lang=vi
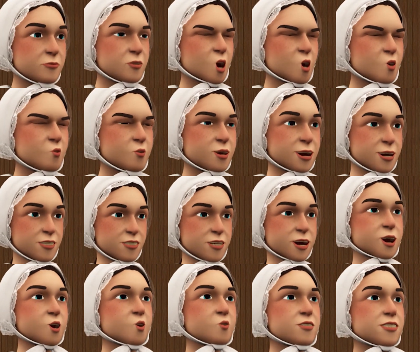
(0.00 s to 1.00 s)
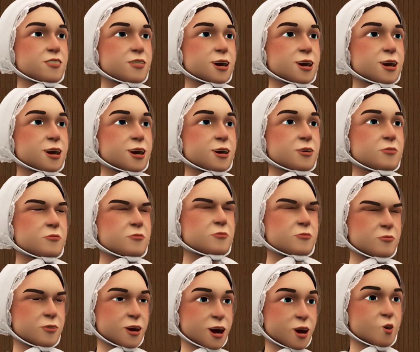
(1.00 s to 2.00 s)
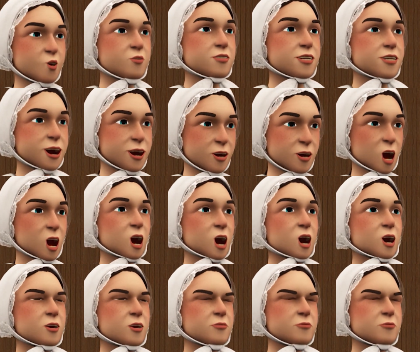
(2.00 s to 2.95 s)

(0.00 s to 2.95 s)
Ông quý chiếc áo như vậy, tại sao phải bán nó?